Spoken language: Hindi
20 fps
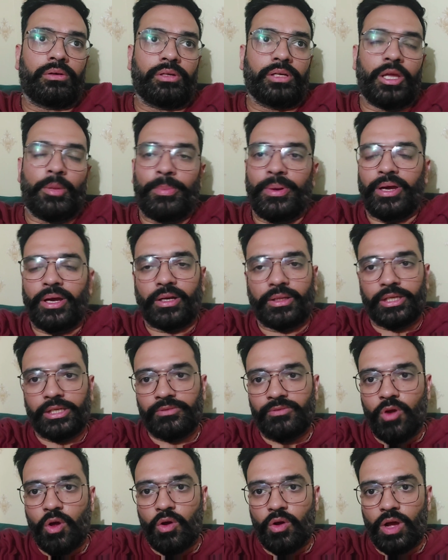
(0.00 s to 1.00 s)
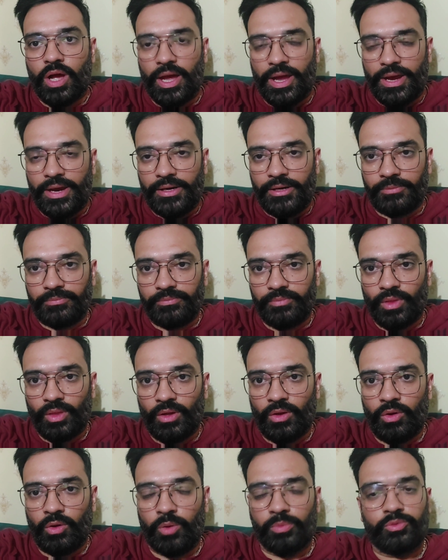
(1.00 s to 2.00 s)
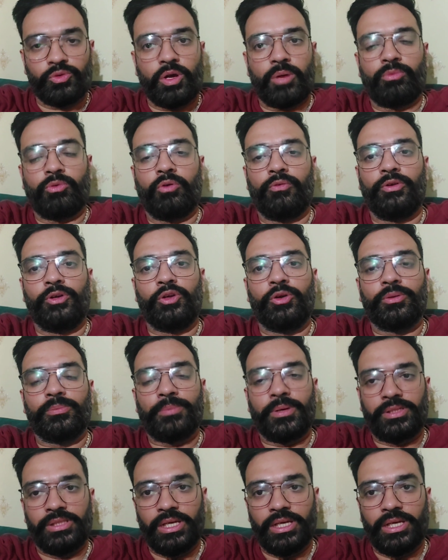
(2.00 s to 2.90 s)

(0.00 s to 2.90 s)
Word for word: और यहीं पे करता इस ब्लॉग का एंड होप्स आपको वीडियो